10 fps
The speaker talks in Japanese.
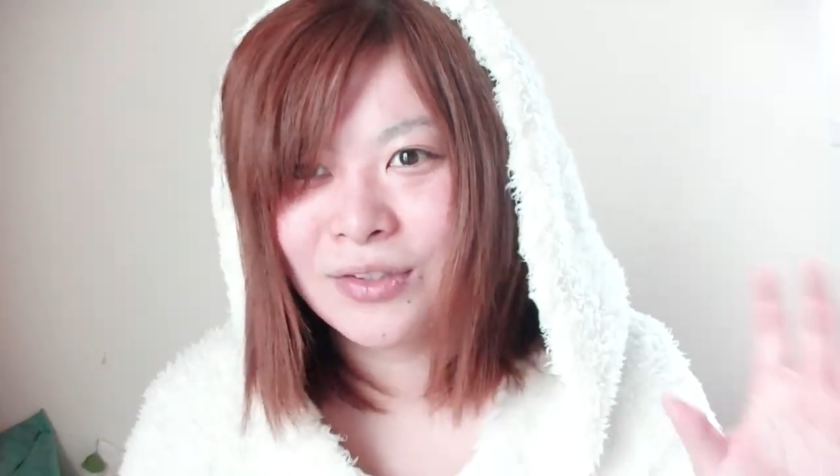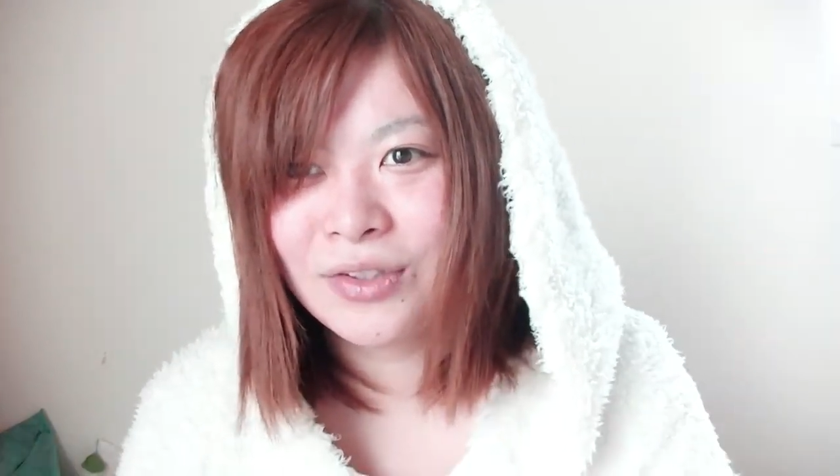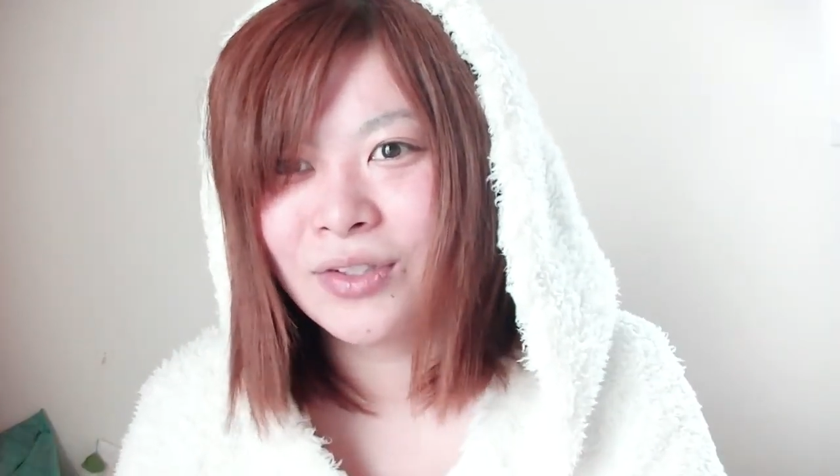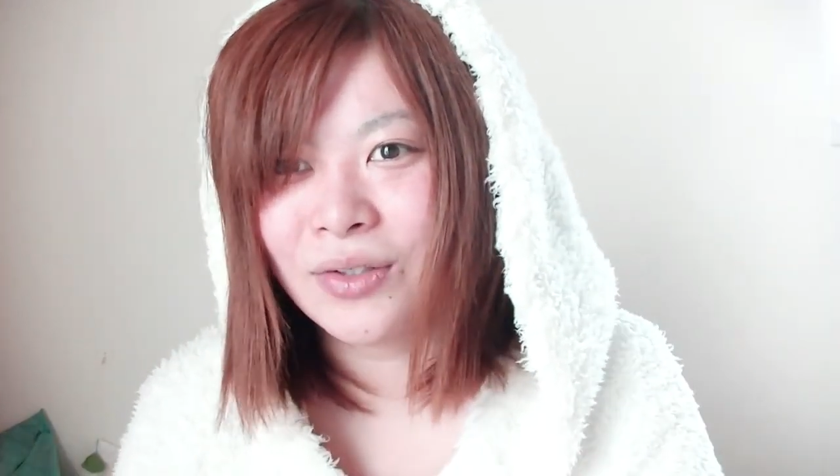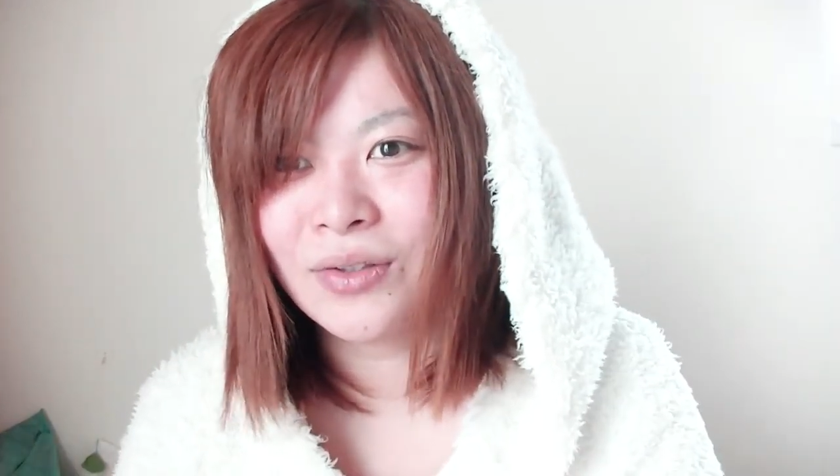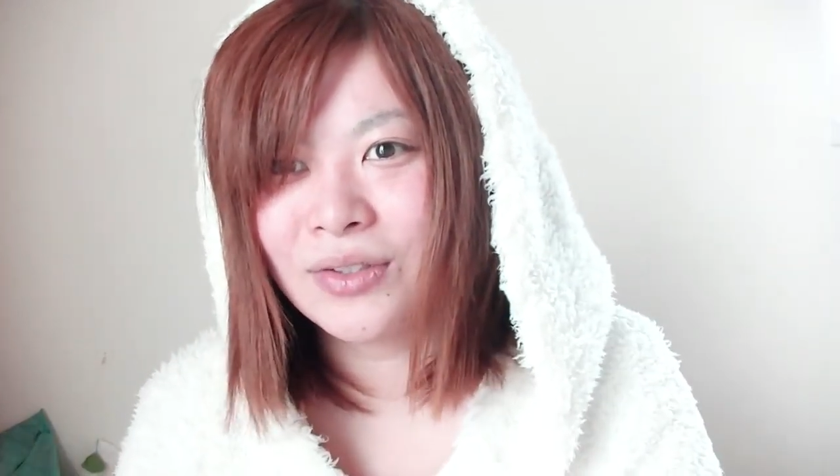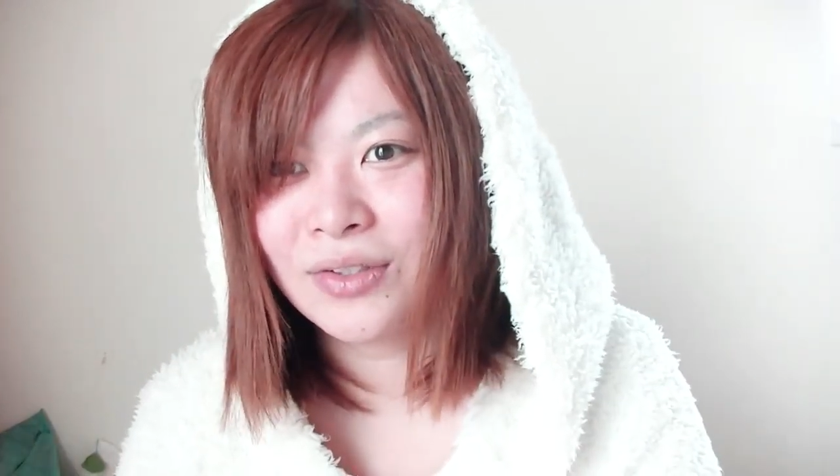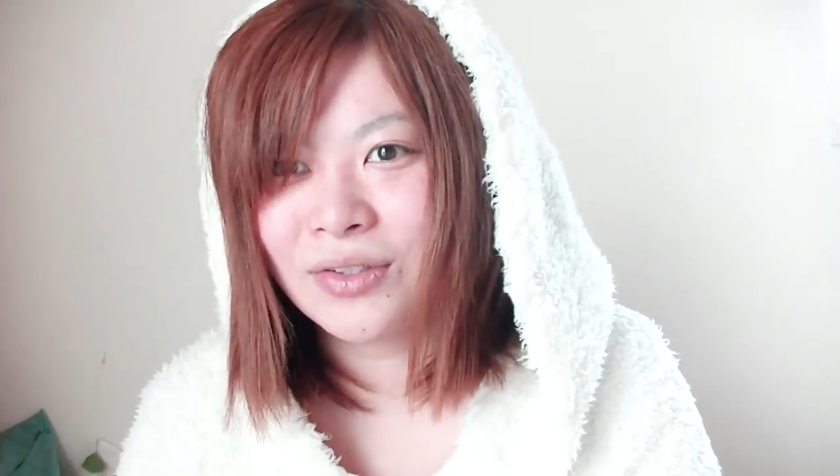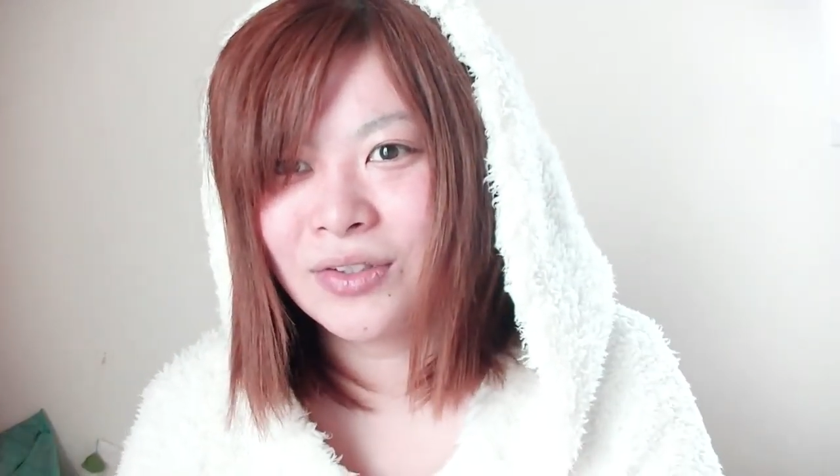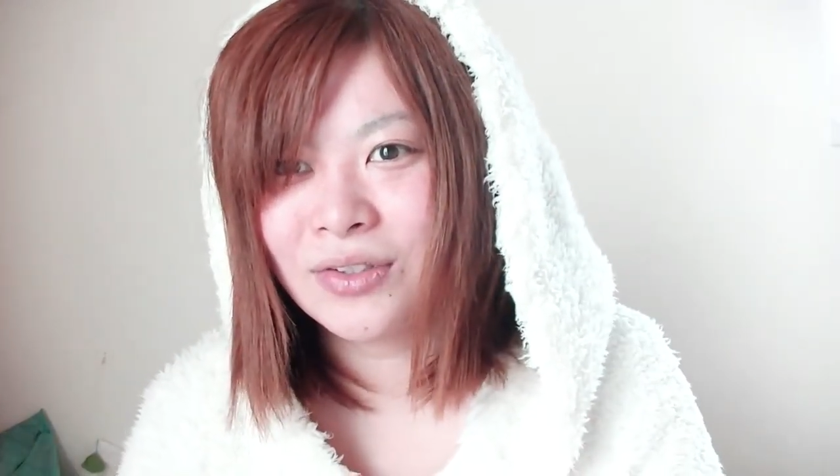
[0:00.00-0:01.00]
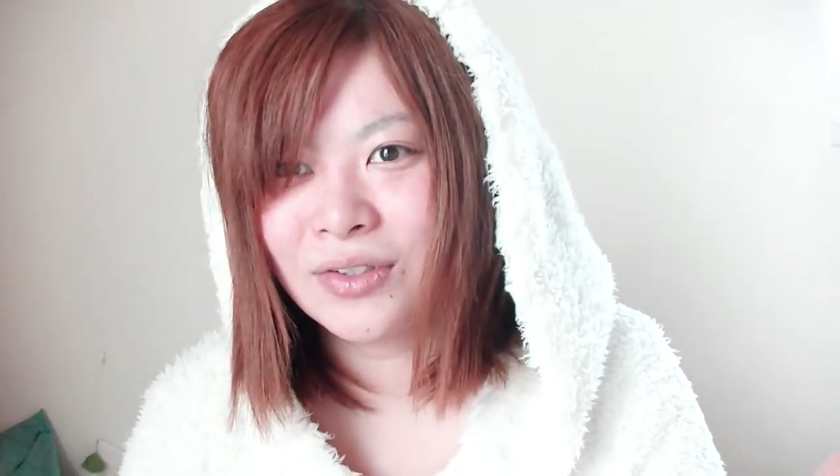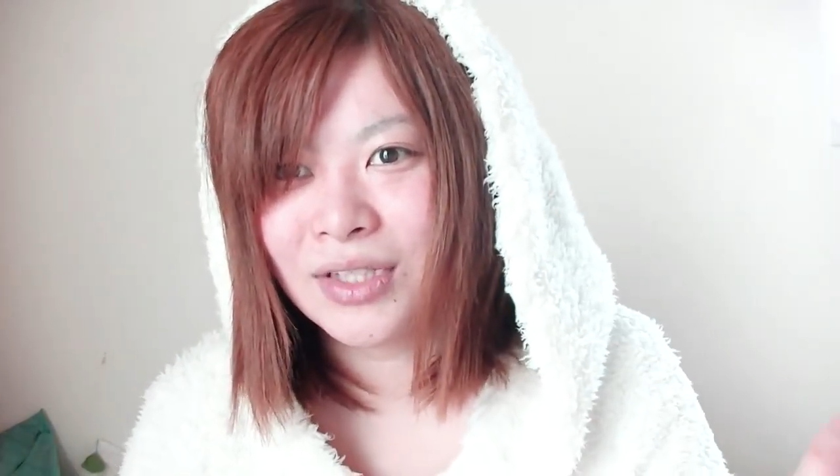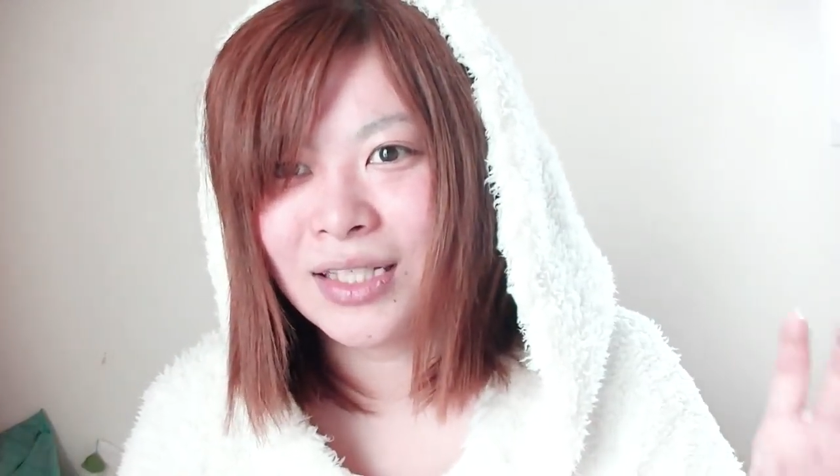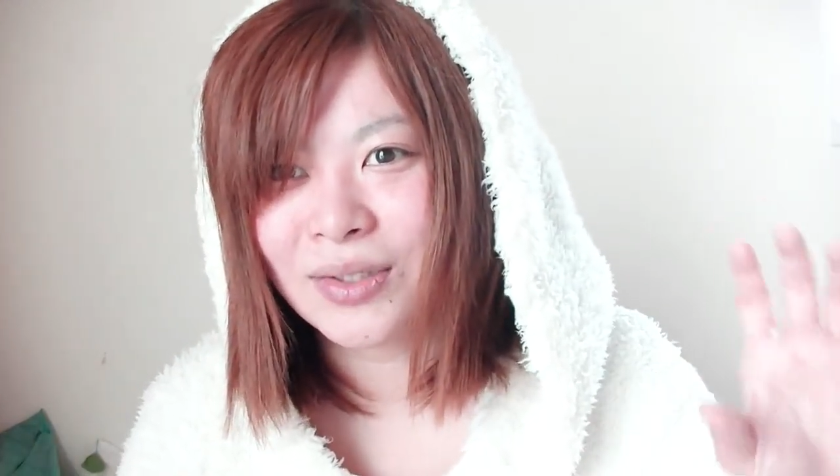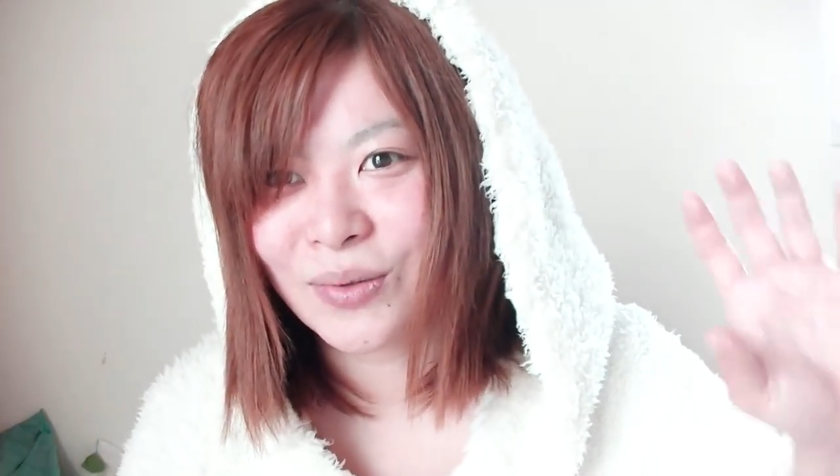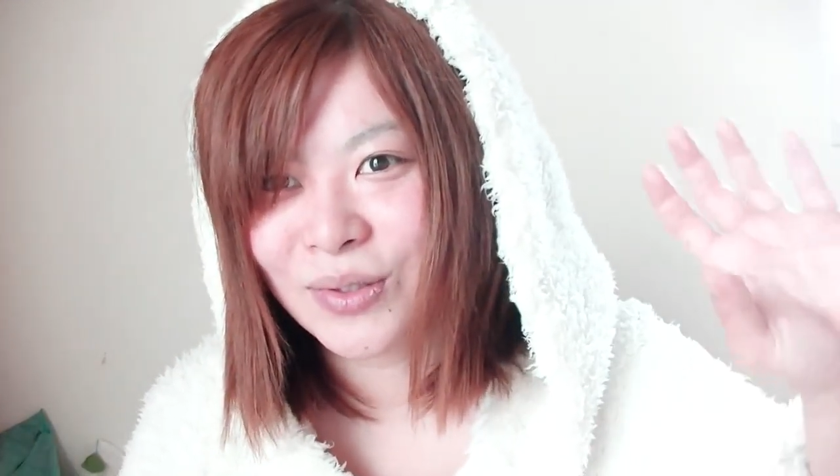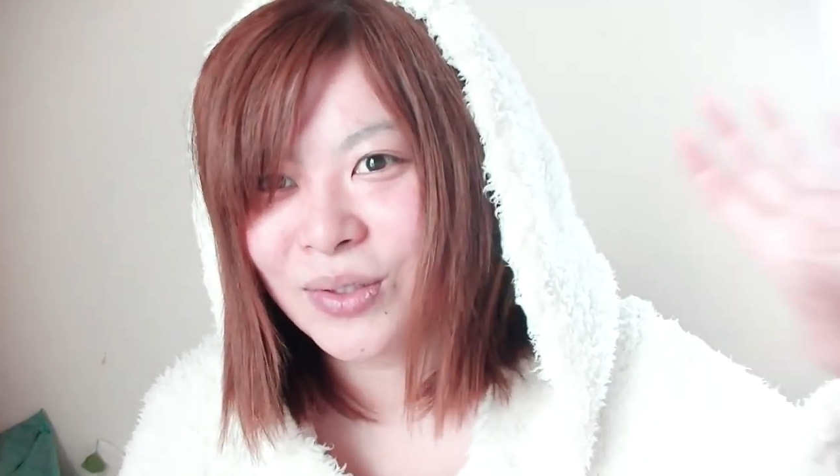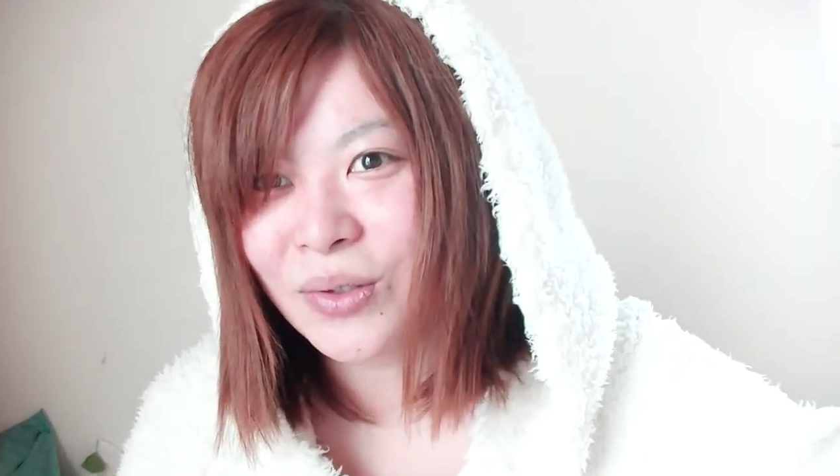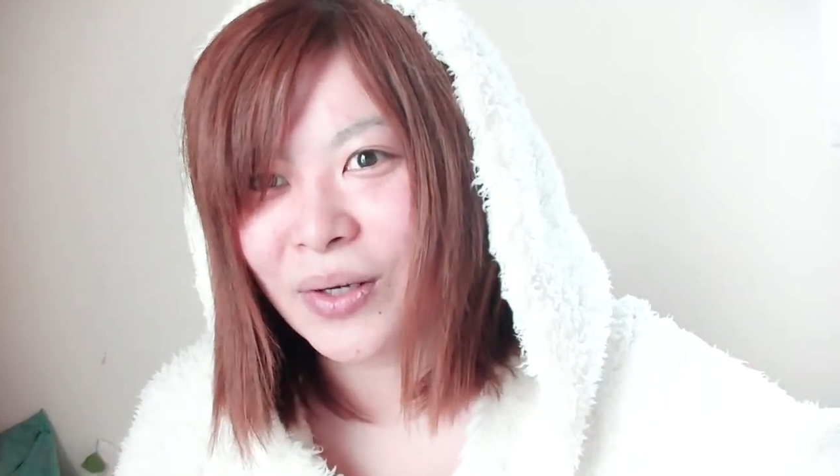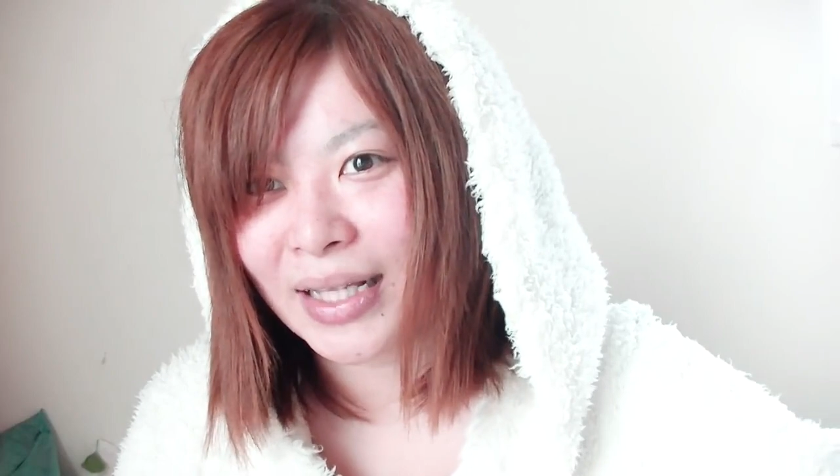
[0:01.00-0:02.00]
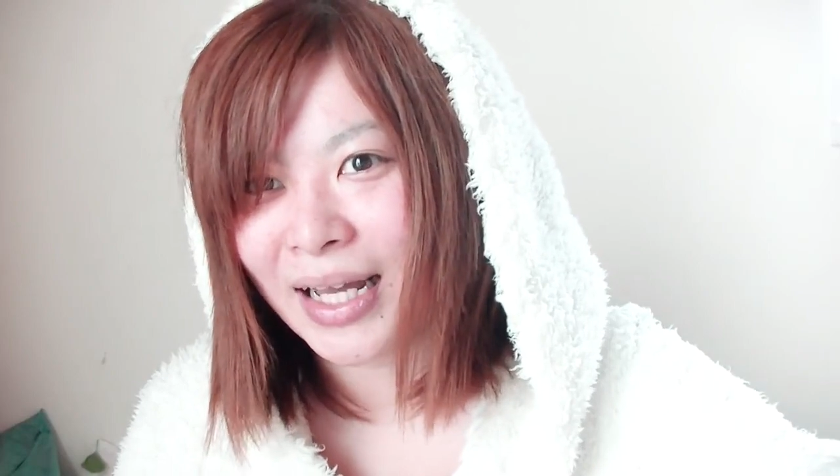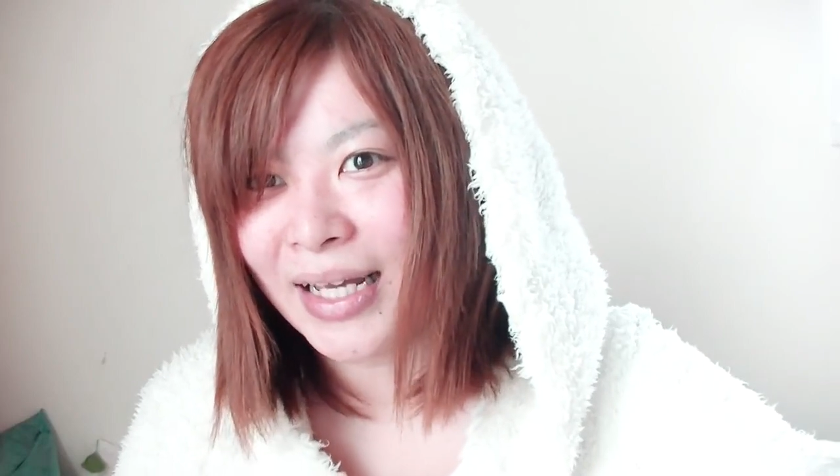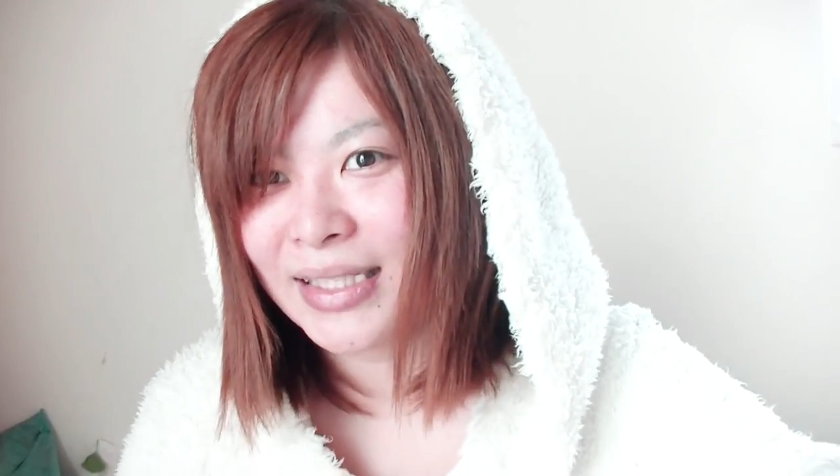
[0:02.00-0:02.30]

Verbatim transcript: 授業中にその授業がな